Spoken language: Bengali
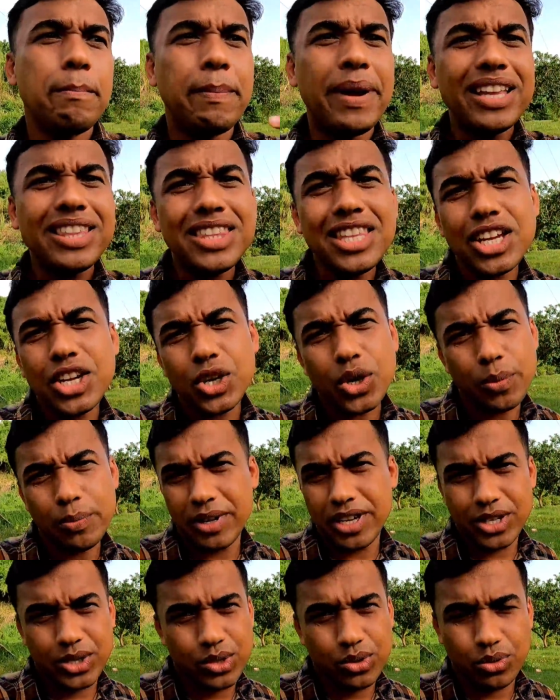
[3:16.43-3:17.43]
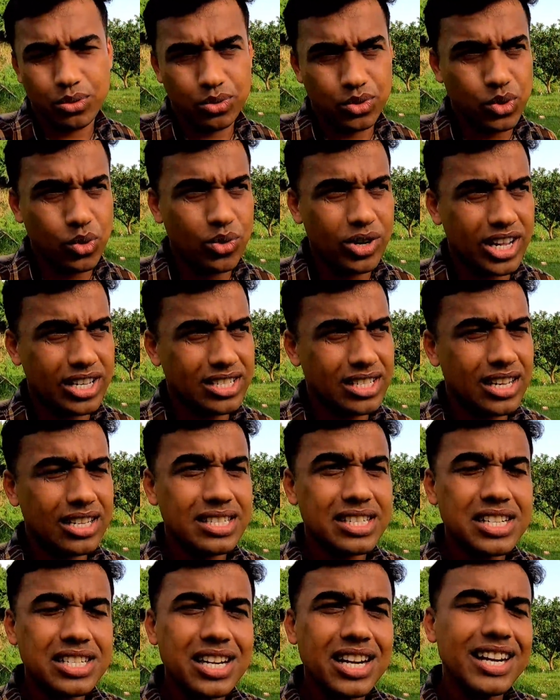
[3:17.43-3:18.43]
ব্যতিক্রম কিছু যৌনাচার
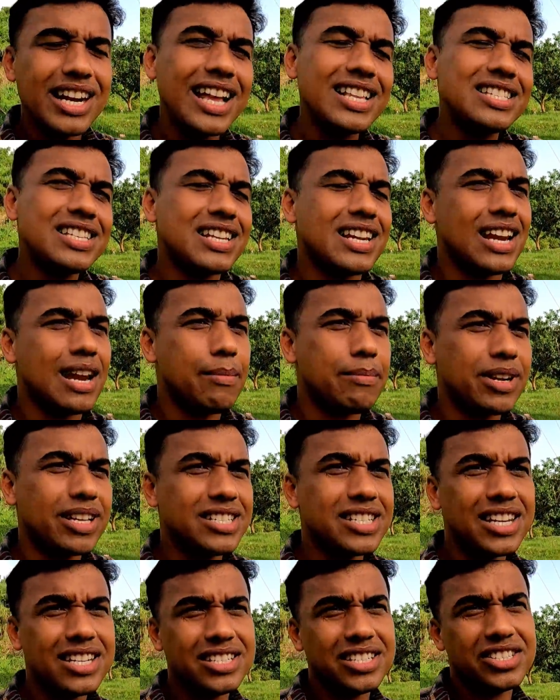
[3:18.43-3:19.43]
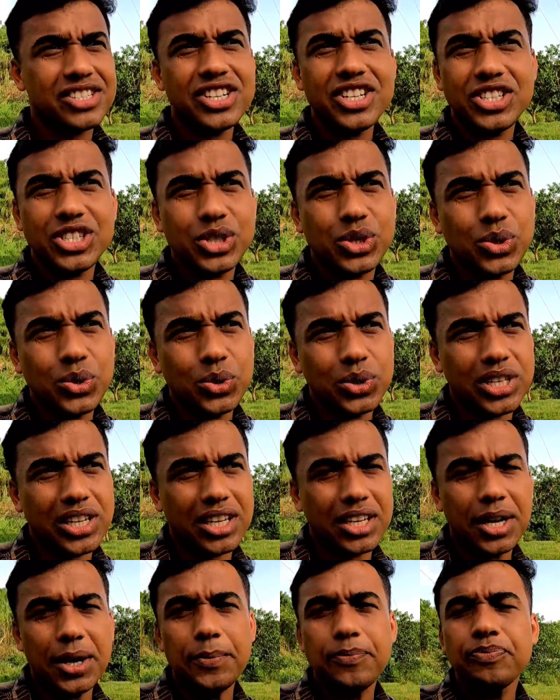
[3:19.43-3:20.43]
যেটা ন্যাচারাল আমরা জানি যে সৃষ্টি শুরু
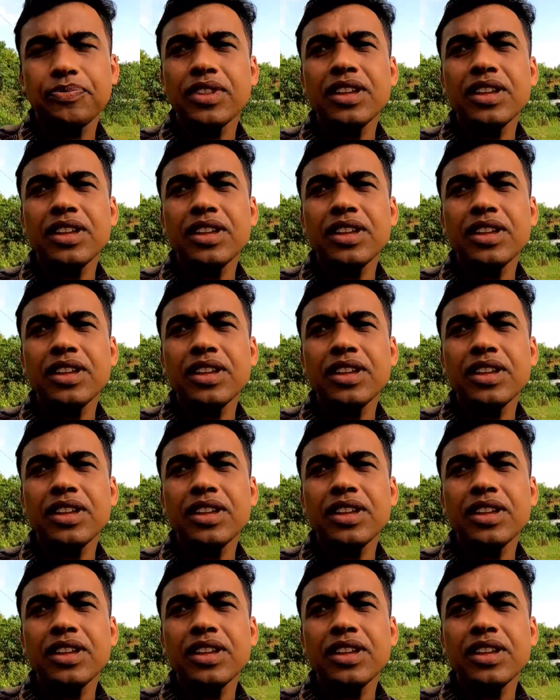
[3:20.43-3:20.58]
থেকে